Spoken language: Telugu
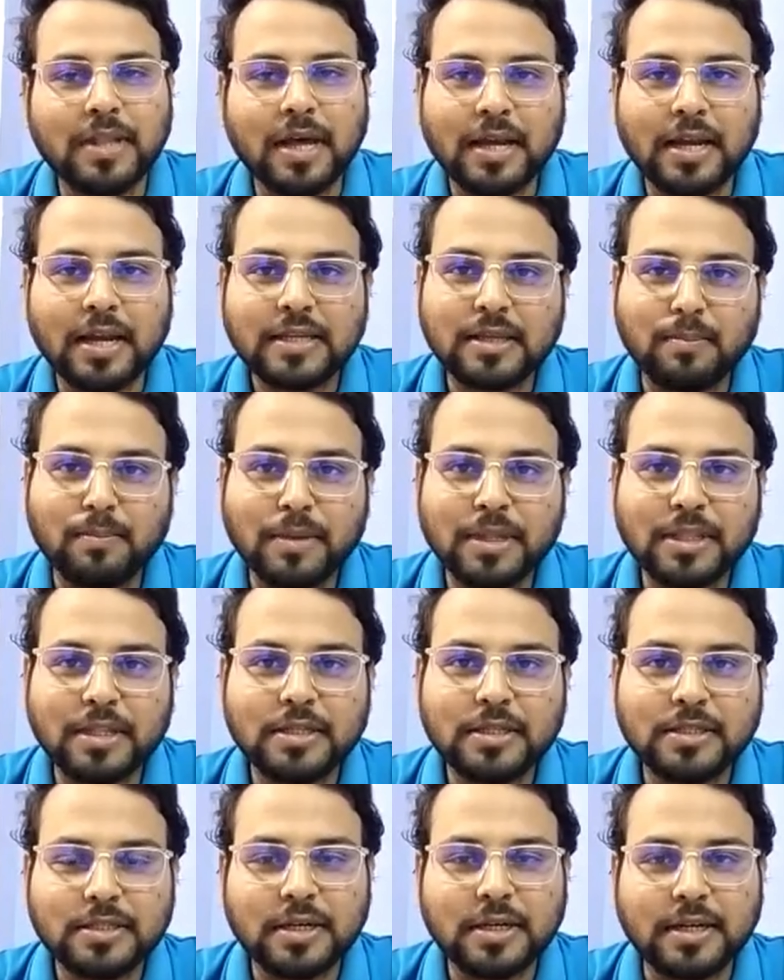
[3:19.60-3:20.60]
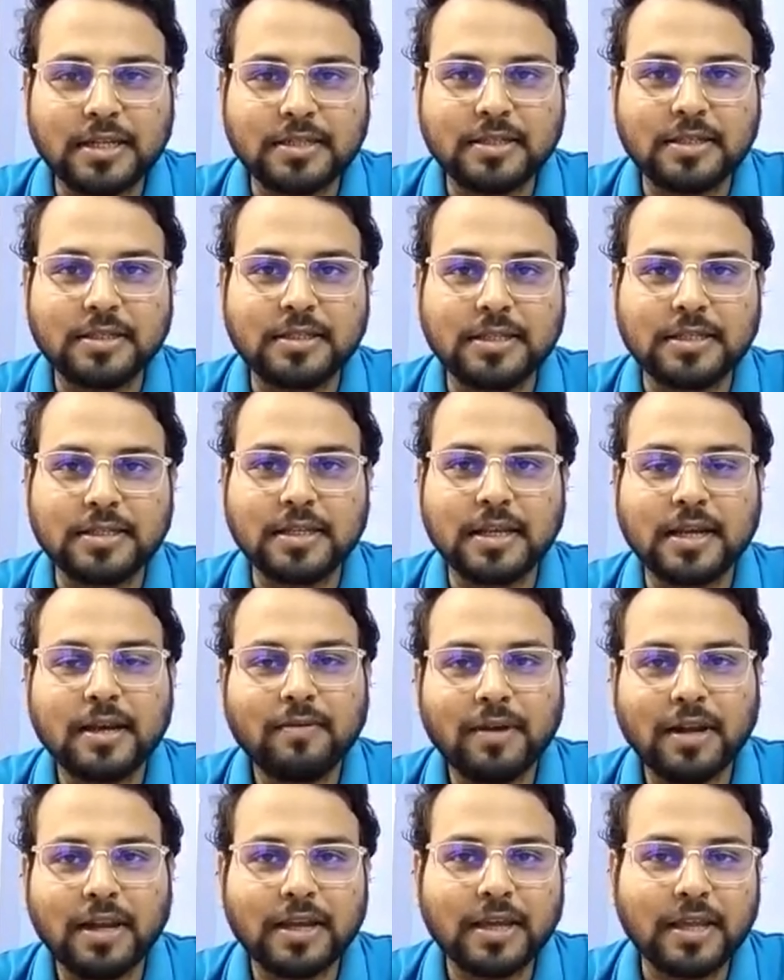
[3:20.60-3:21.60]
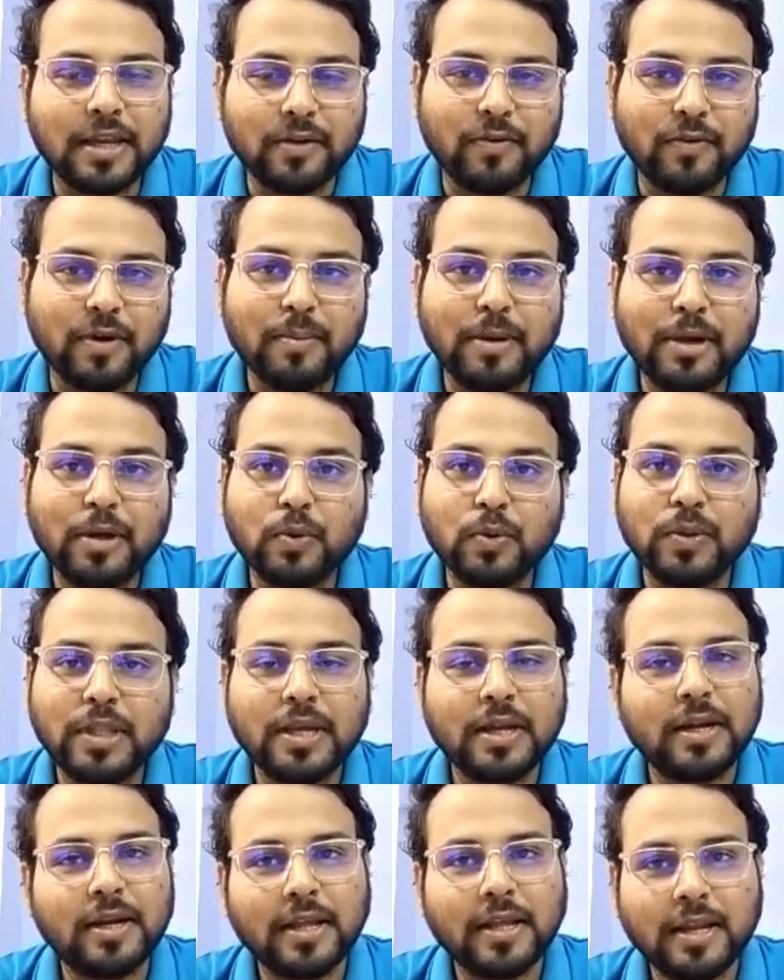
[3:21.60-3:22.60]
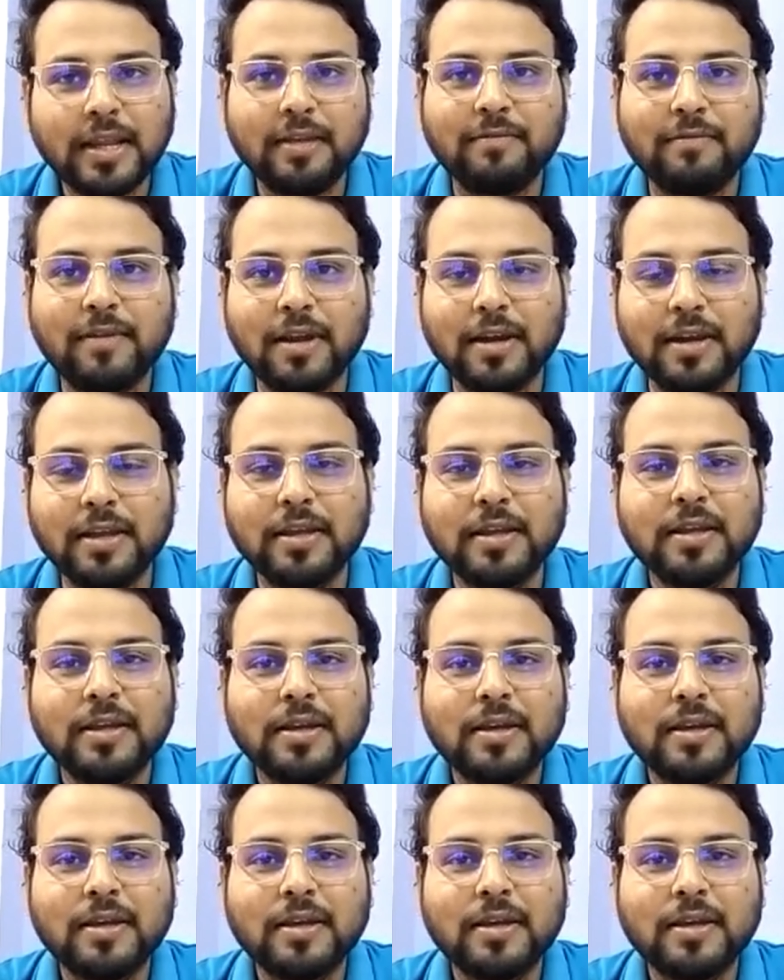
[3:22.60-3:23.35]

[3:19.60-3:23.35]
దానికి సంబంధించిన టెస్ట్ చేశాక వాళ్ళకి రిక్వైర్మెంట్ ఉంది అంటేనే ఇవ్వాలి